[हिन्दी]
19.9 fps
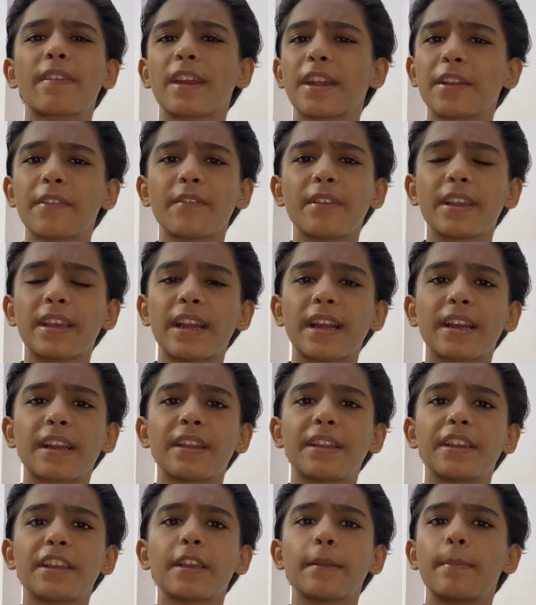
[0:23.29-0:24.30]
सेटिंग वगैरह
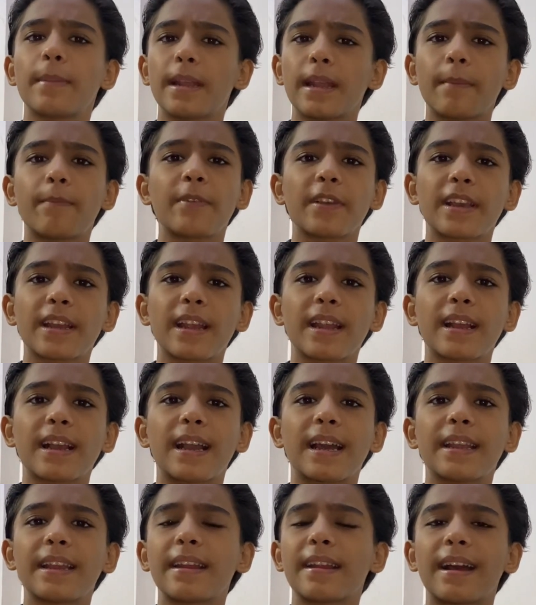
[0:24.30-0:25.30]
करनी है बल्ब वगैरह
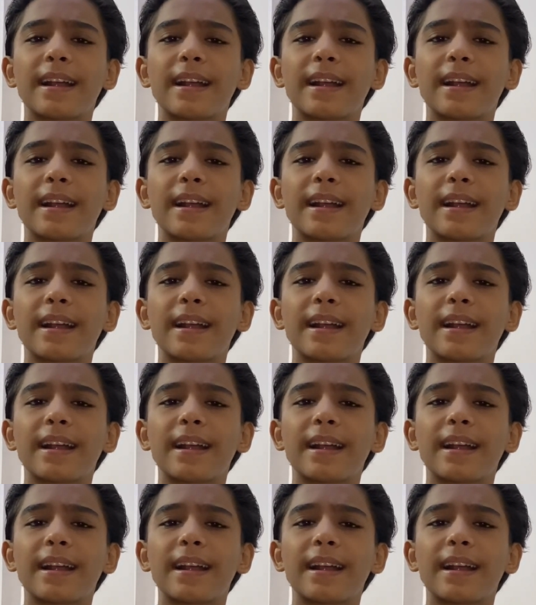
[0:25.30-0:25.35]
लगाने